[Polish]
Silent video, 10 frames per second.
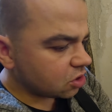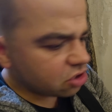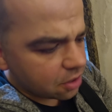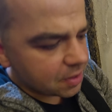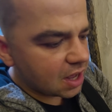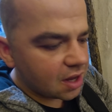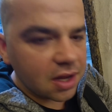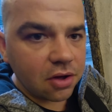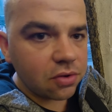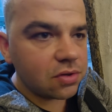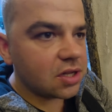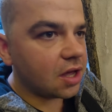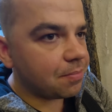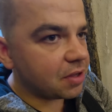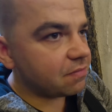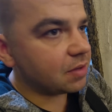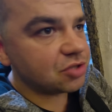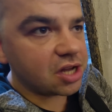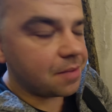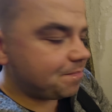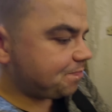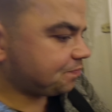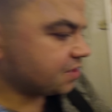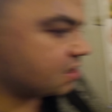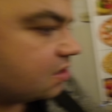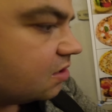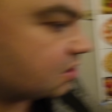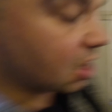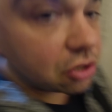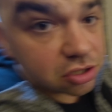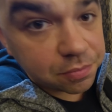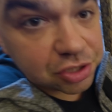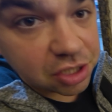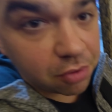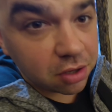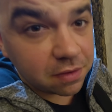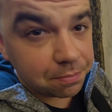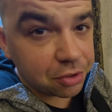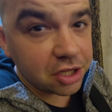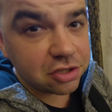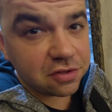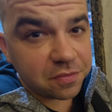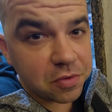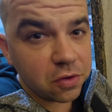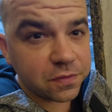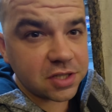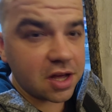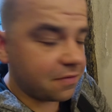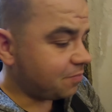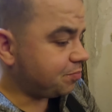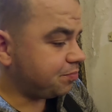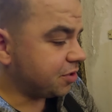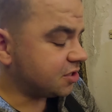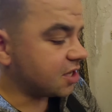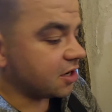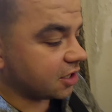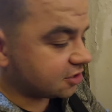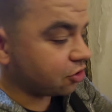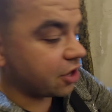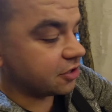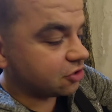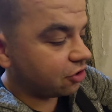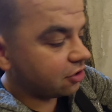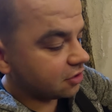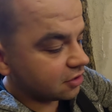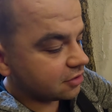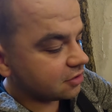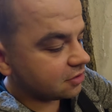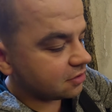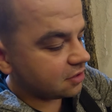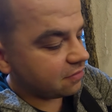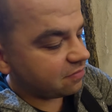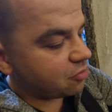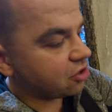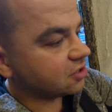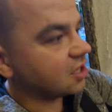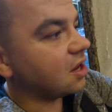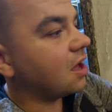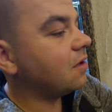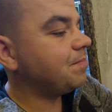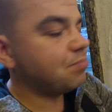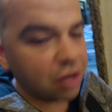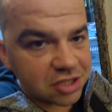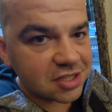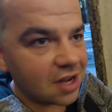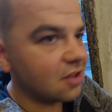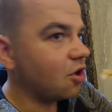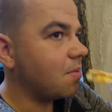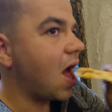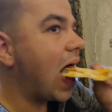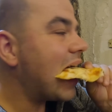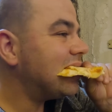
No dobra, ale ogólnie powiem wam, że ja osobiście mogę wam polecić w milówce pizzerię Sorrento. W mojej ocenie polska, ale dobra.